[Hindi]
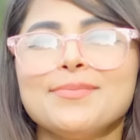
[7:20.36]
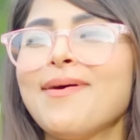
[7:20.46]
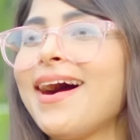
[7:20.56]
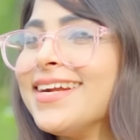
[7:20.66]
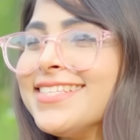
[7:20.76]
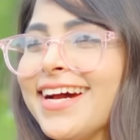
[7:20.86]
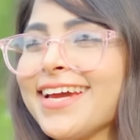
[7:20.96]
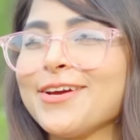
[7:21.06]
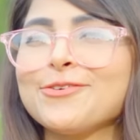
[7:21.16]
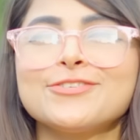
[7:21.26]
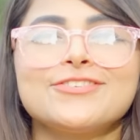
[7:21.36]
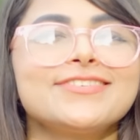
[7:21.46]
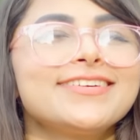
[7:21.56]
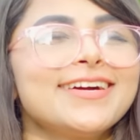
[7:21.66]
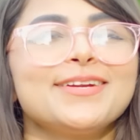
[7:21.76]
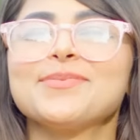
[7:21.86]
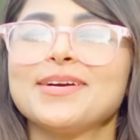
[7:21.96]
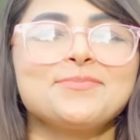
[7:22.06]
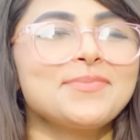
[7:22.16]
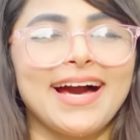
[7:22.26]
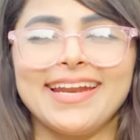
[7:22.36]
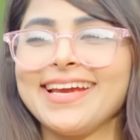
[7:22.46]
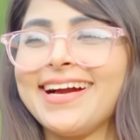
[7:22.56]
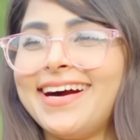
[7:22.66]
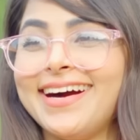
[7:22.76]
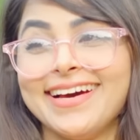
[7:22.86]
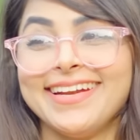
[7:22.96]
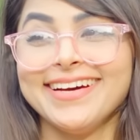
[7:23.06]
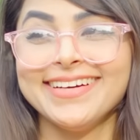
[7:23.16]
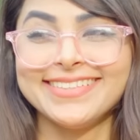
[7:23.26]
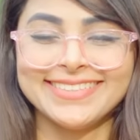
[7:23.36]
में बाहर जाके कुछ गर्म गर्म खाने का है ना